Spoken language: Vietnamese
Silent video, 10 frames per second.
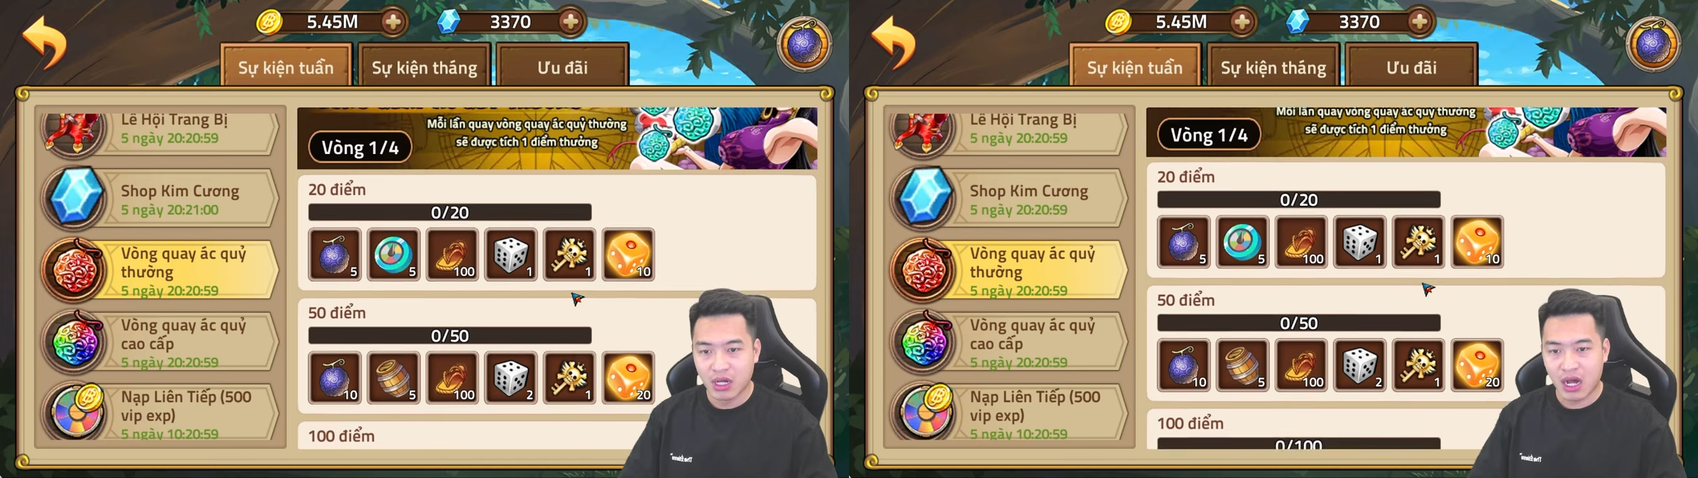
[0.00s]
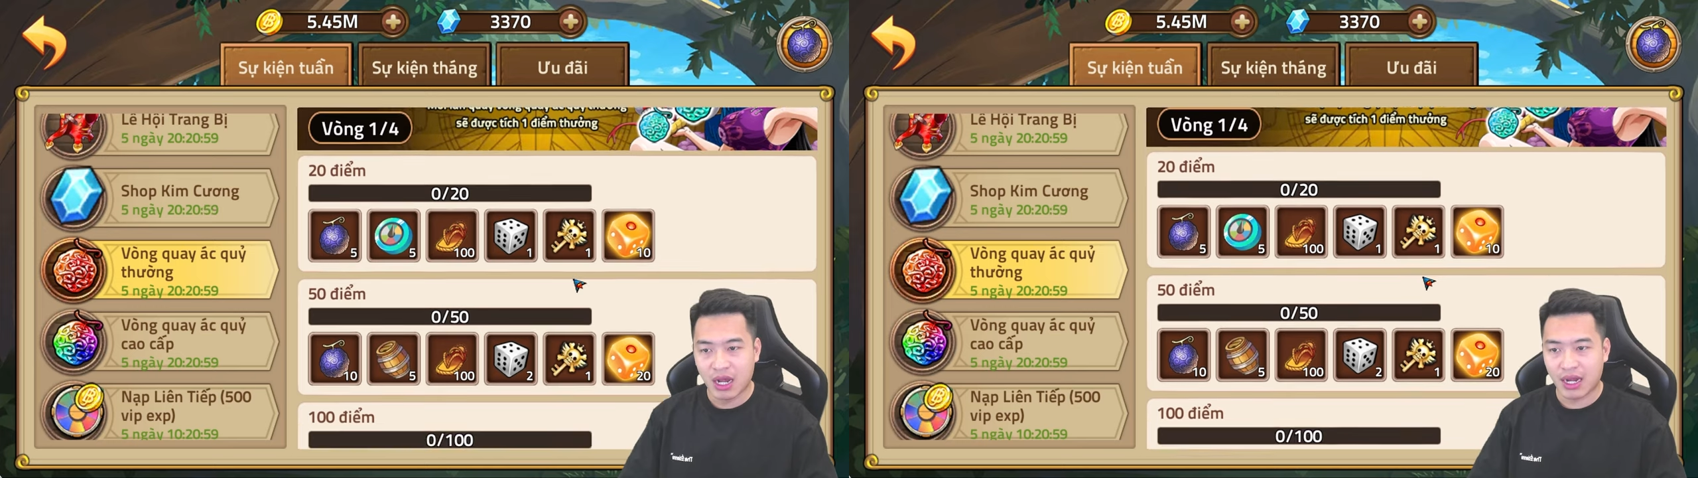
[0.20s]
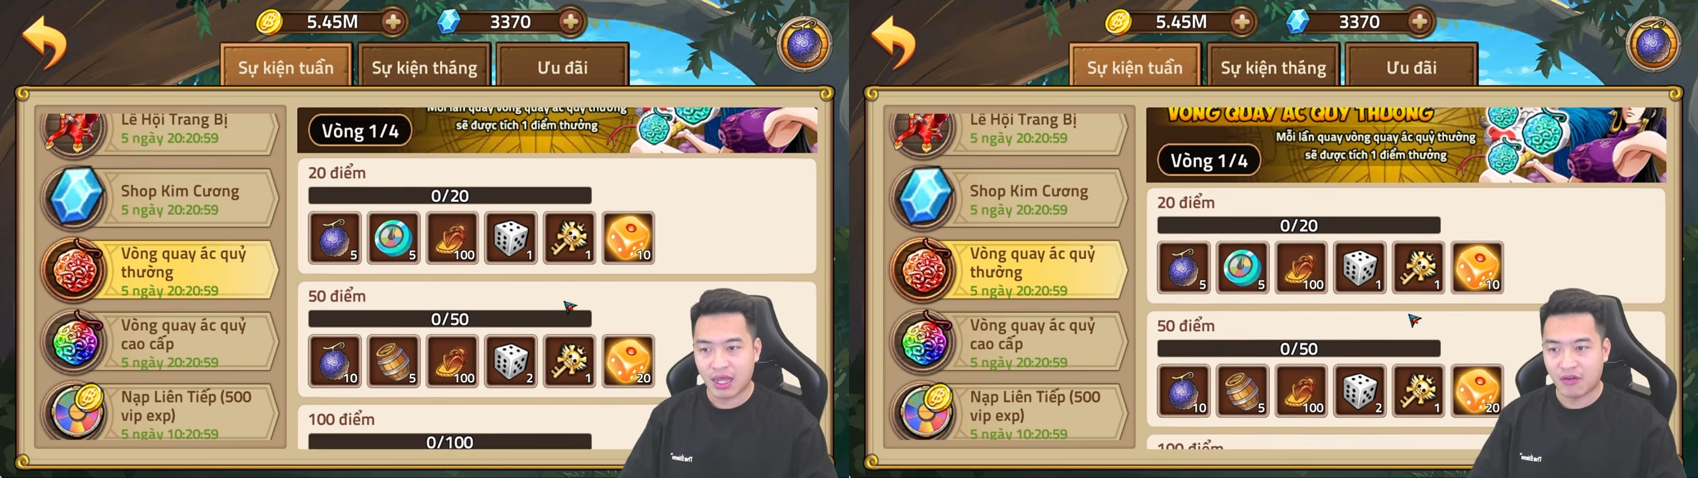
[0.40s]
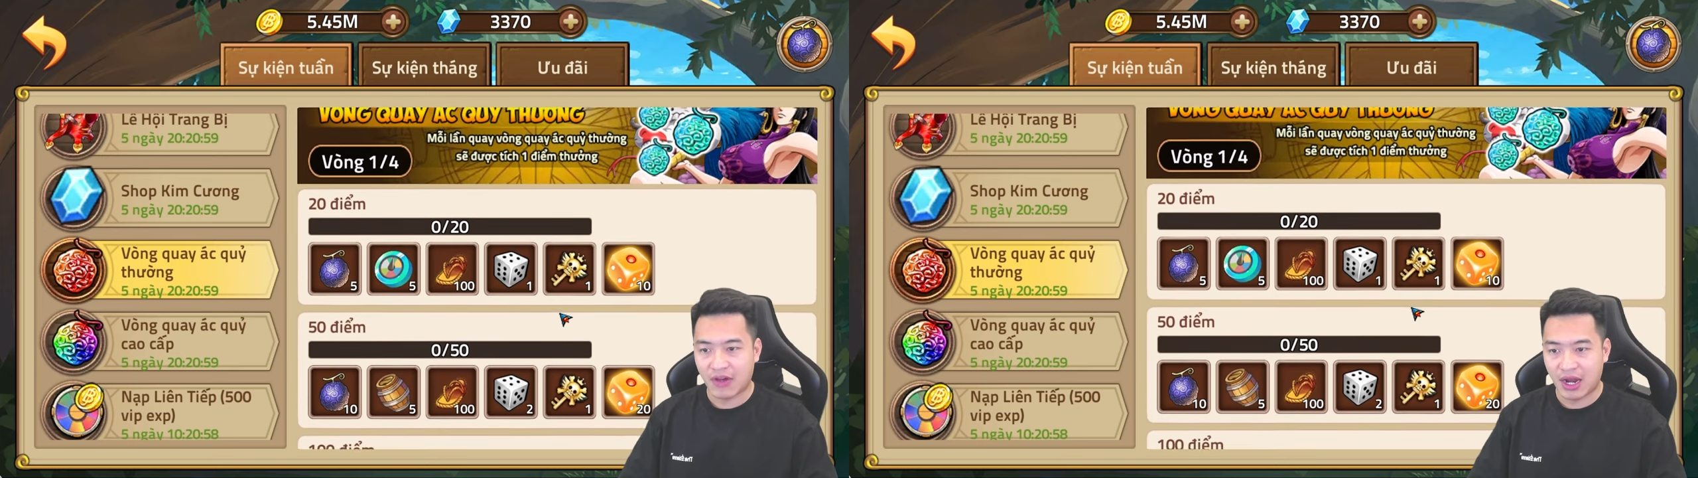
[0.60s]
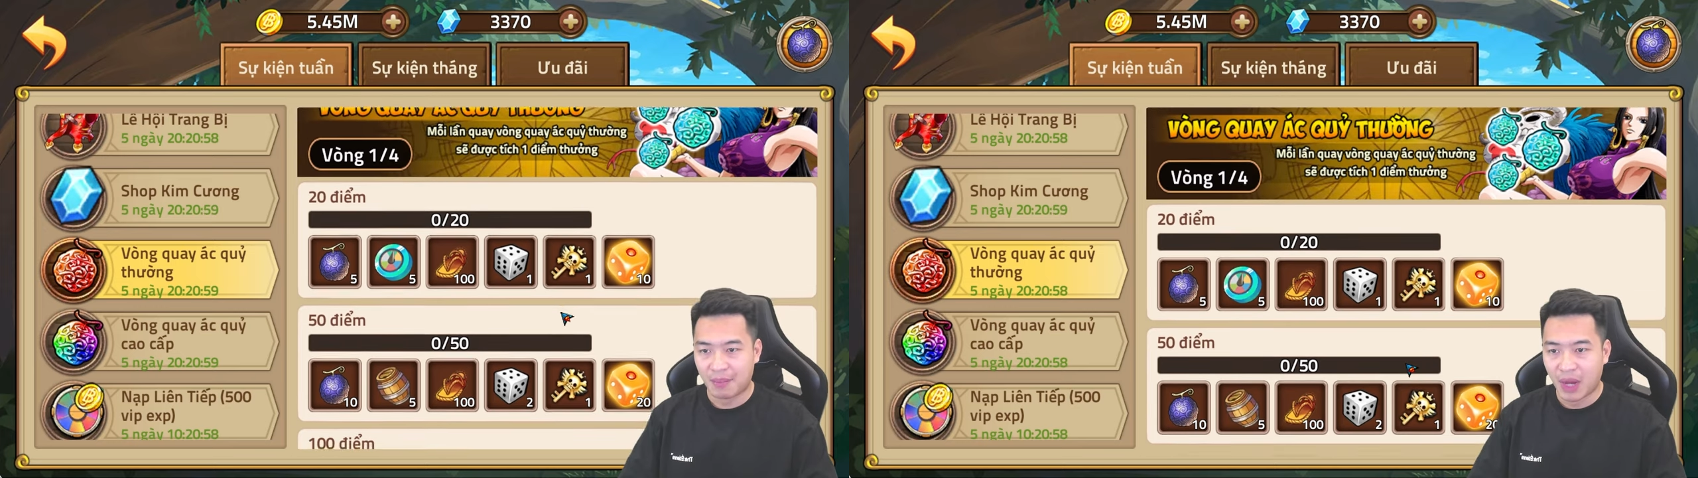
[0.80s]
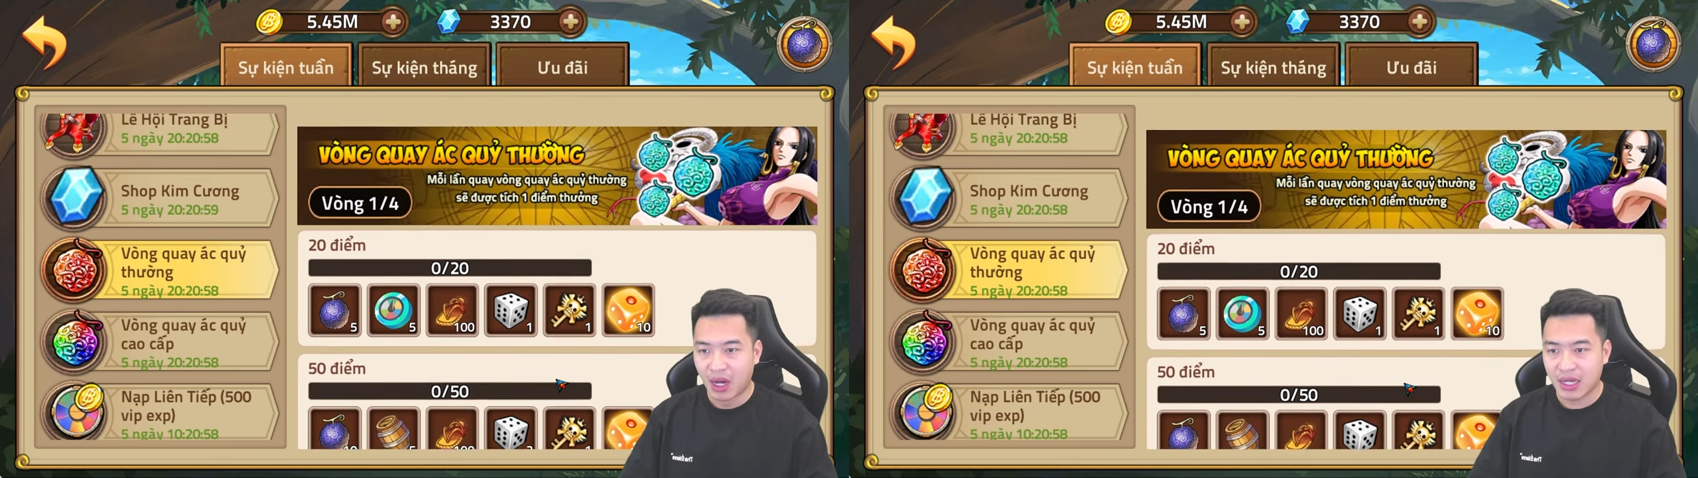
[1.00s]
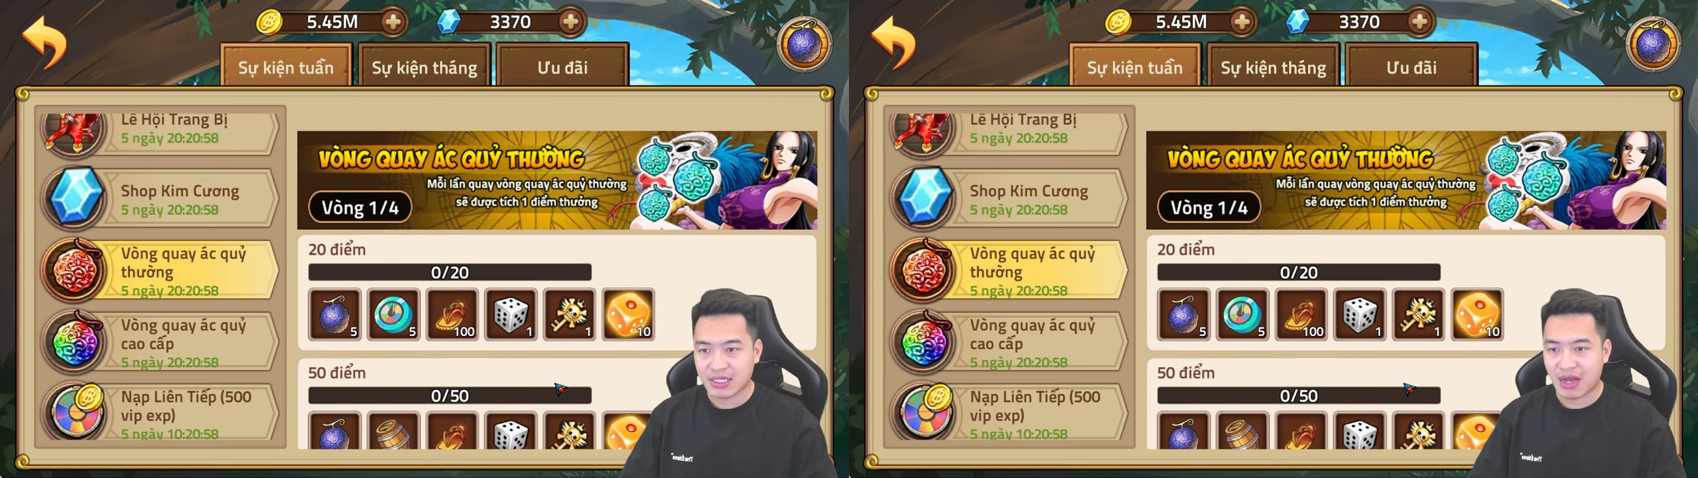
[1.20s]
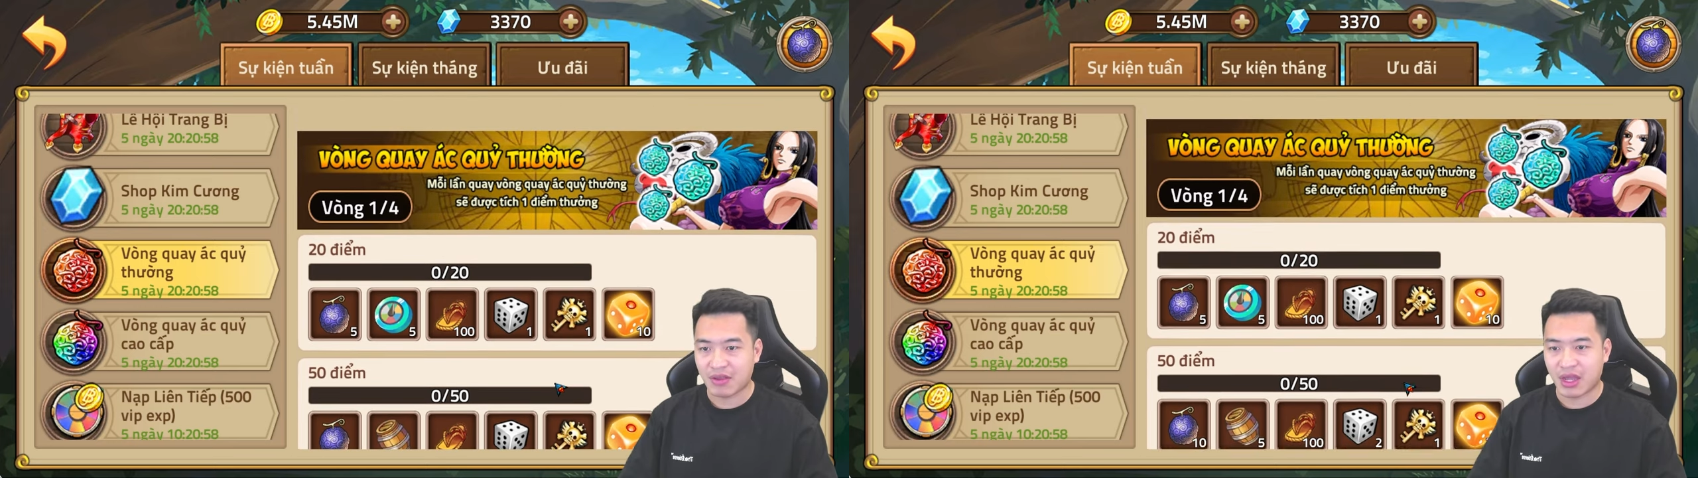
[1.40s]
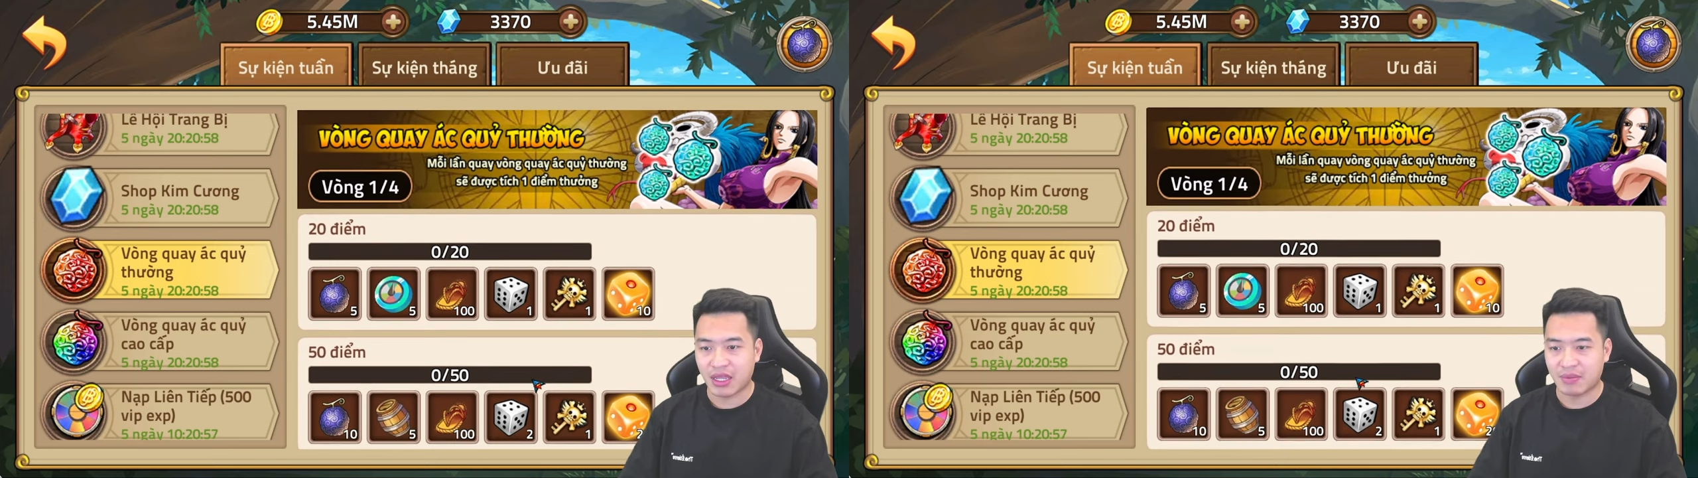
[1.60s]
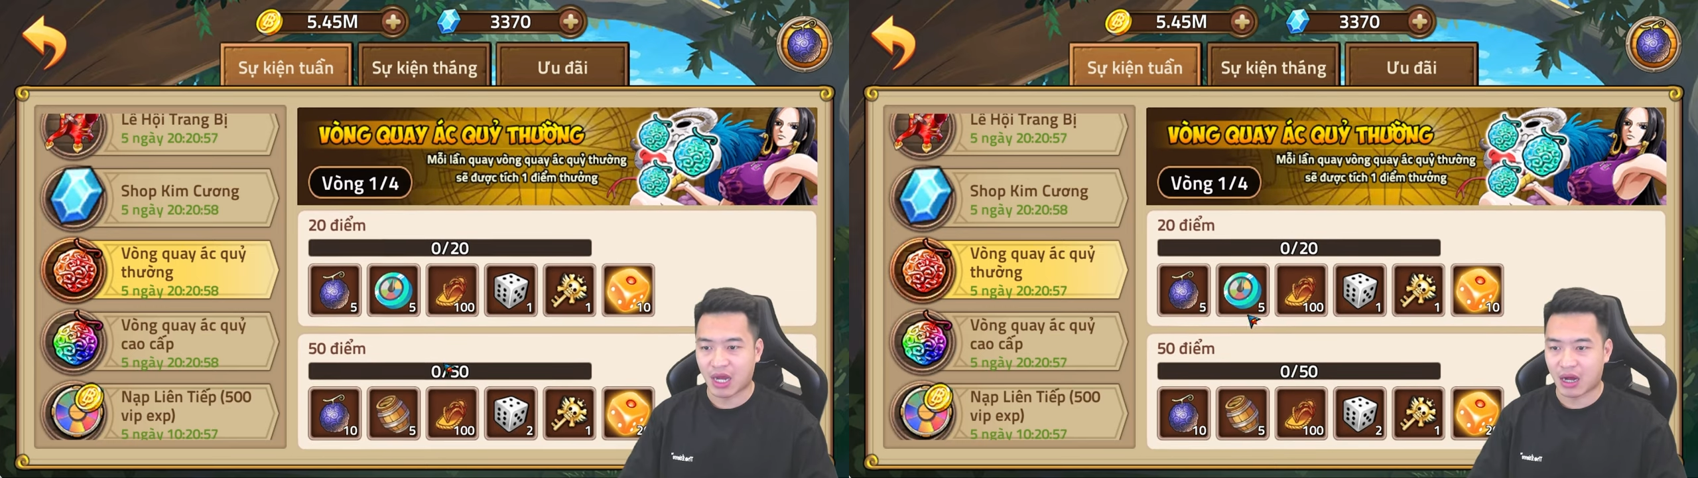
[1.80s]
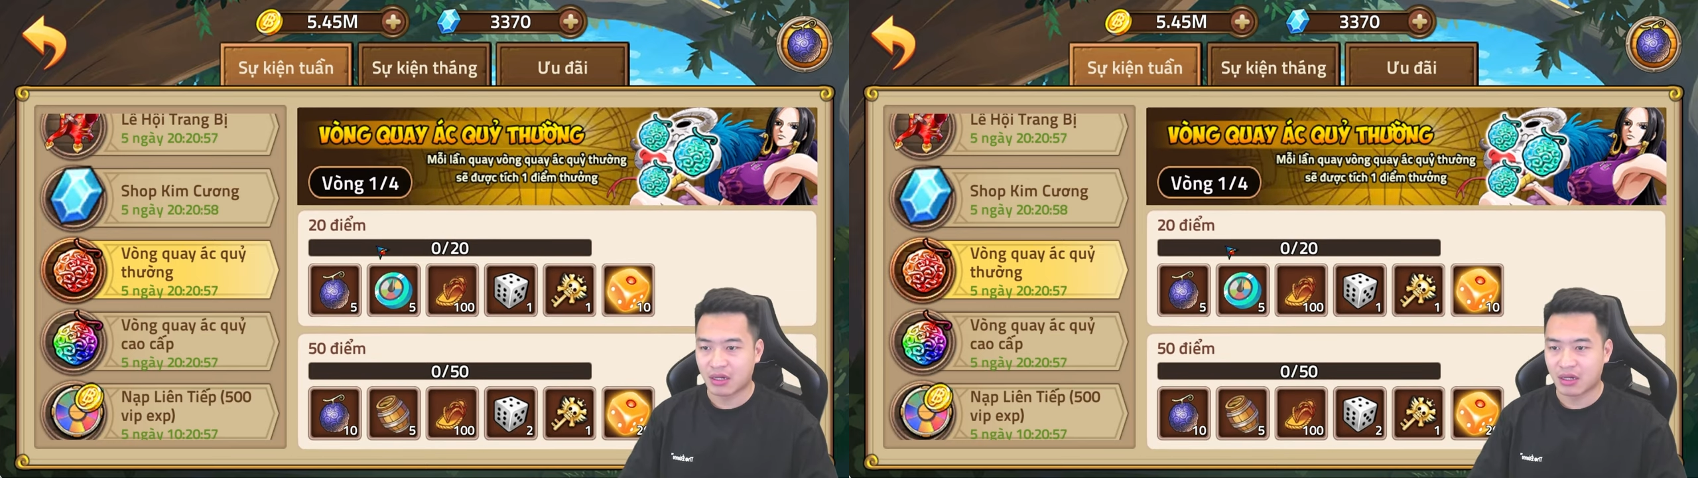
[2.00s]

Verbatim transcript: thường Cái này có phải là mới sao nhỉ anh em nhỉ